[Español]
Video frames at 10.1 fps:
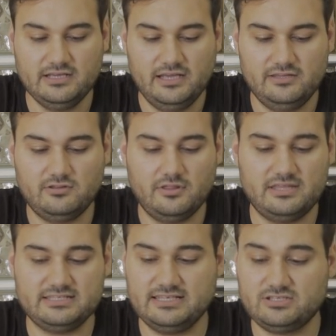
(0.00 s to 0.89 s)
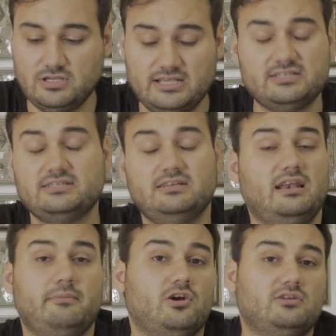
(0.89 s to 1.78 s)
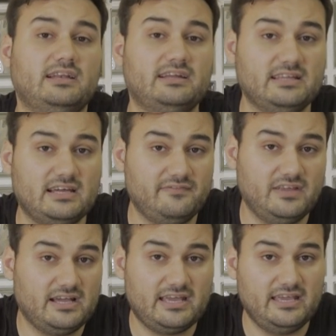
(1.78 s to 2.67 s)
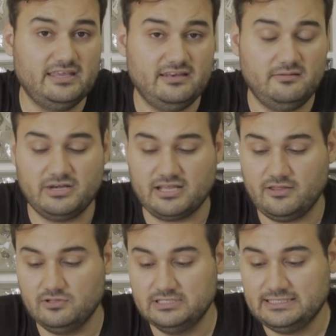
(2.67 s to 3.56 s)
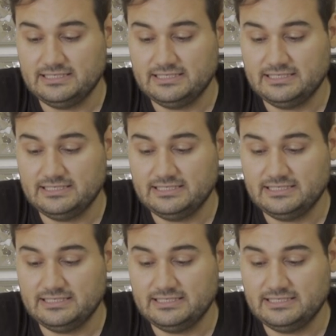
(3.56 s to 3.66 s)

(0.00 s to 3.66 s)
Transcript: Entonces es, es la mejor tarjeta gráfica que hay en el mercado.